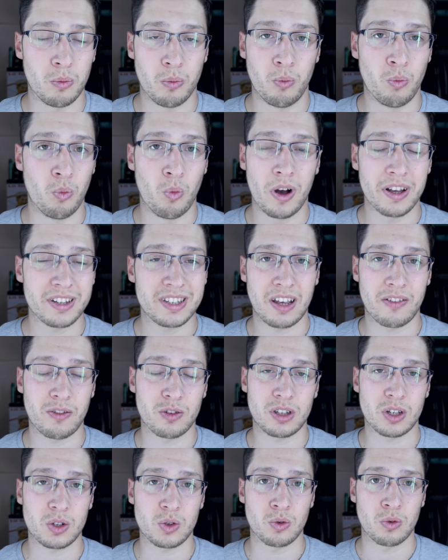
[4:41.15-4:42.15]
moins c'est
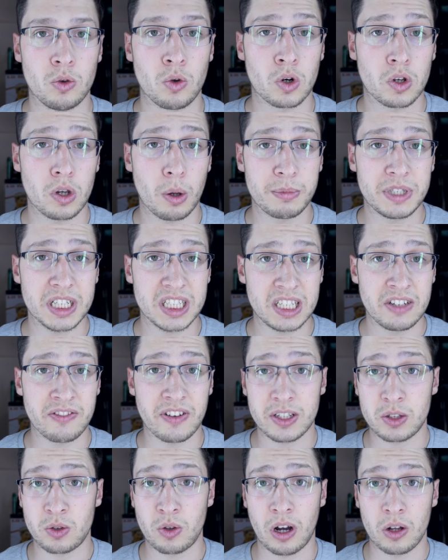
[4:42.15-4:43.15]
avantageux. Donc l'objectif
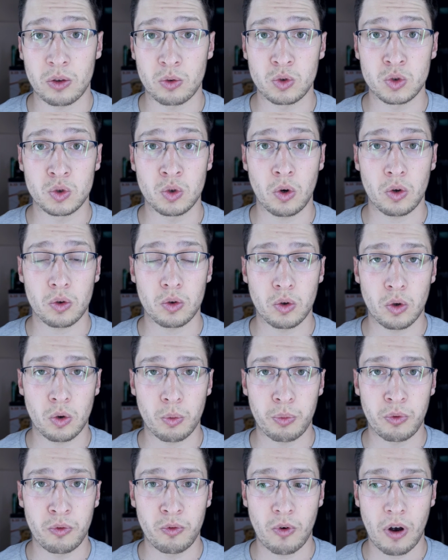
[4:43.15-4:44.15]
restera toujours de
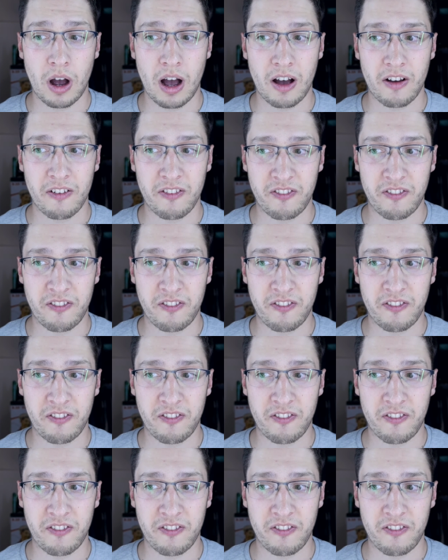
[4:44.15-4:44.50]
pouvoir